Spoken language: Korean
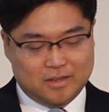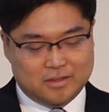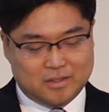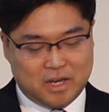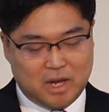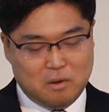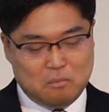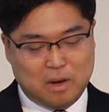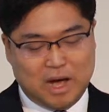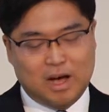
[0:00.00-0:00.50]

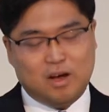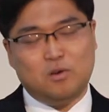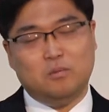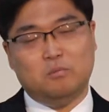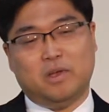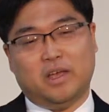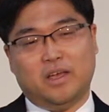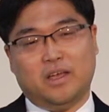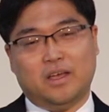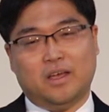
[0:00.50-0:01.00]
제
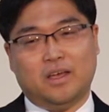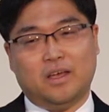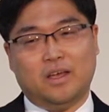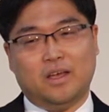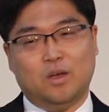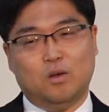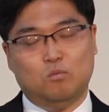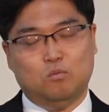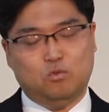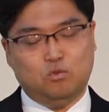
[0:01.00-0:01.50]
마음에
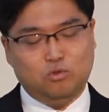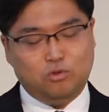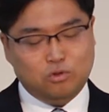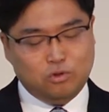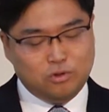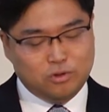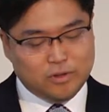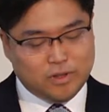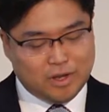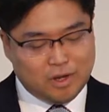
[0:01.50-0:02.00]

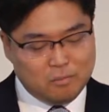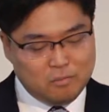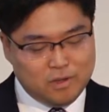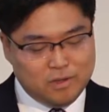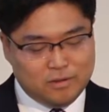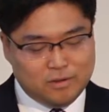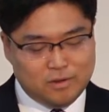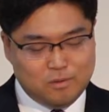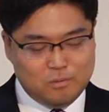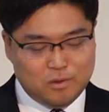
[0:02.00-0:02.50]

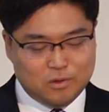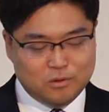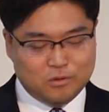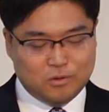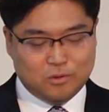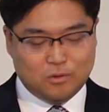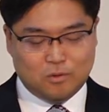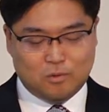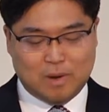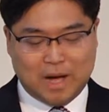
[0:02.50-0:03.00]
뿌듯함이
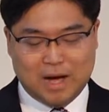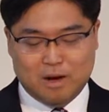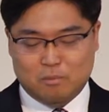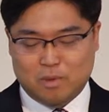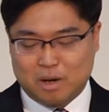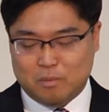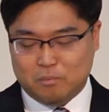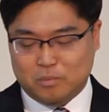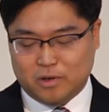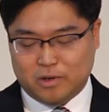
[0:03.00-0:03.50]
들면서도
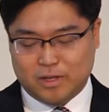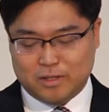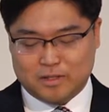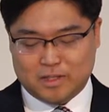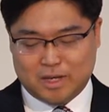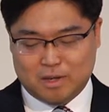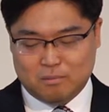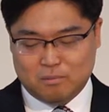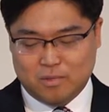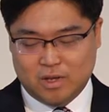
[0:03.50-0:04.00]
마음 한편에
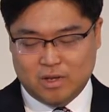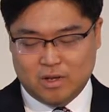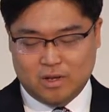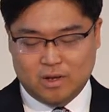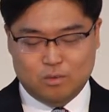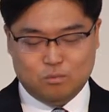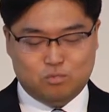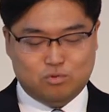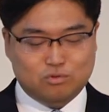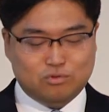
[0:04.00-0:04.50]
참
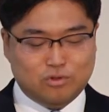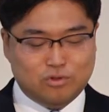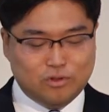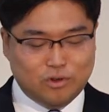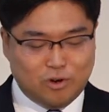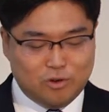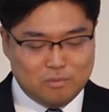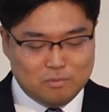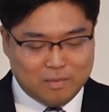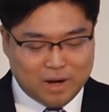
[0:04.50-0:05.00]

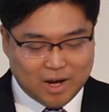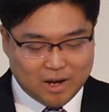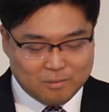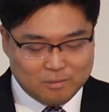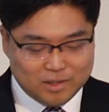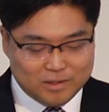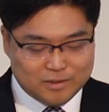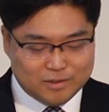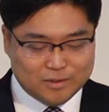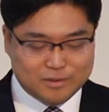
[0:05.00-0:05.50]
부끄러운
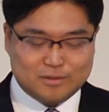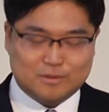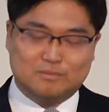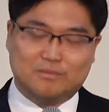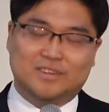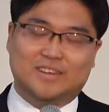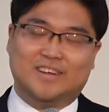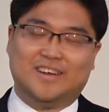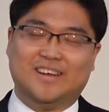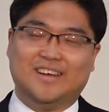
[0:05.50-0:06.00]
마음이
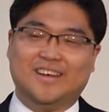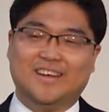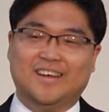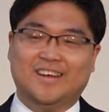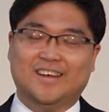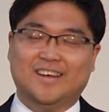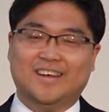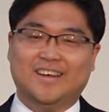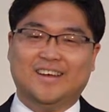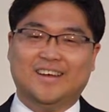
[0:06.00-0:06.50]
들었습니다.
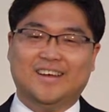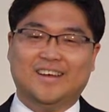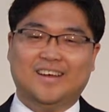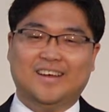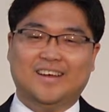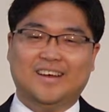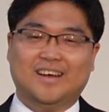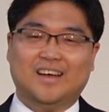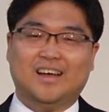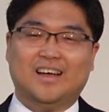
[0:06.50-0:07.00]

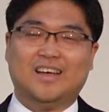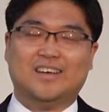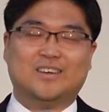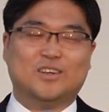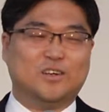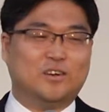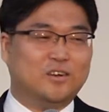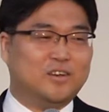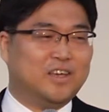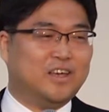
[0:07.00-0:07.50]
아,
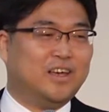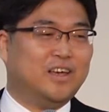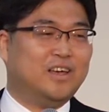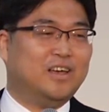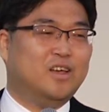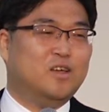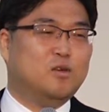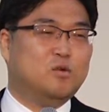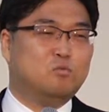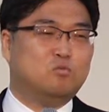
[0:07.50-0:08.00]

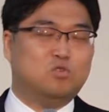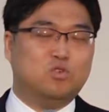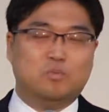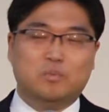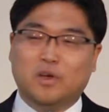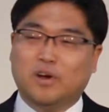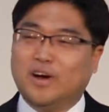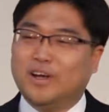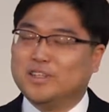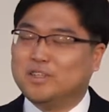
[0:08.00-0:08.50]
그렇게
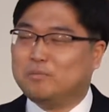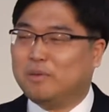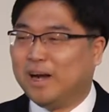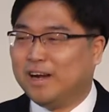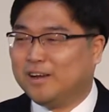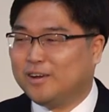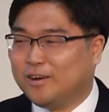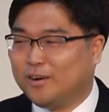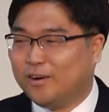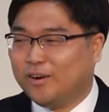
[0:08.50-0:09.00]
불평하지
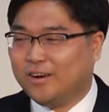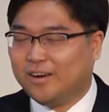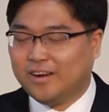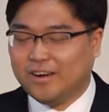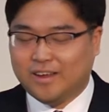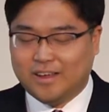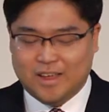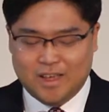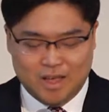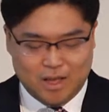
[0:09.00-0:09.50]
말걸.
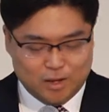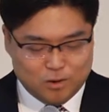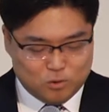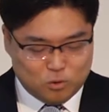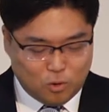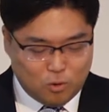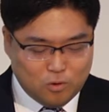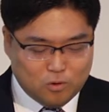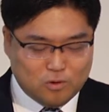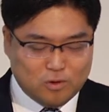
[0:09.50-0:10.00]

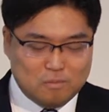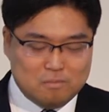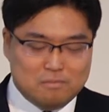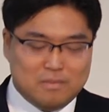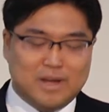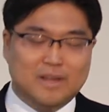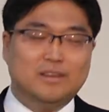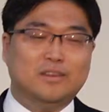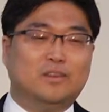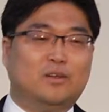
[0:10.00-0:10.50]

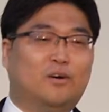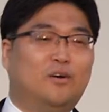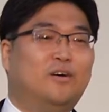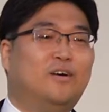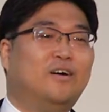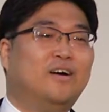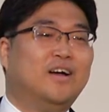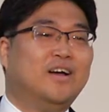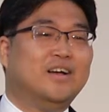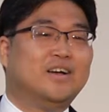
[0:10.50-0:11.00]
조금만
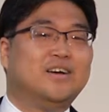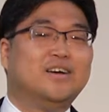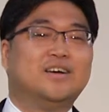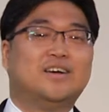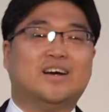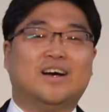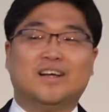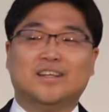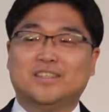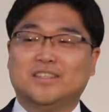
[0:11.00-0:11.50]
더
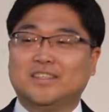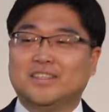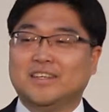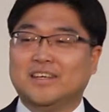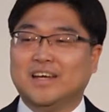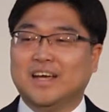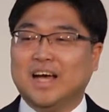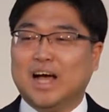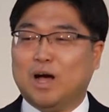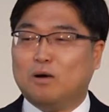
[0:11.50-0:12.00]

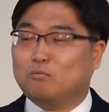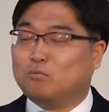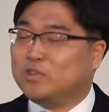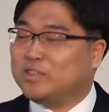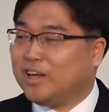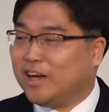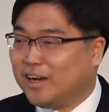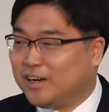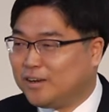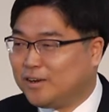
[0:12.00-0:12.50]
끝까지
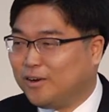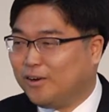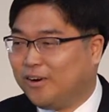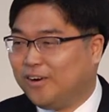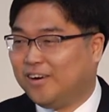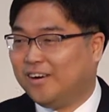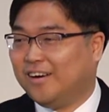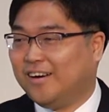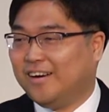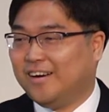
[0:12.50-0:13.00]
감사할
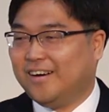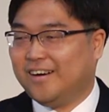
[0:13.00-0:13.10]
걸.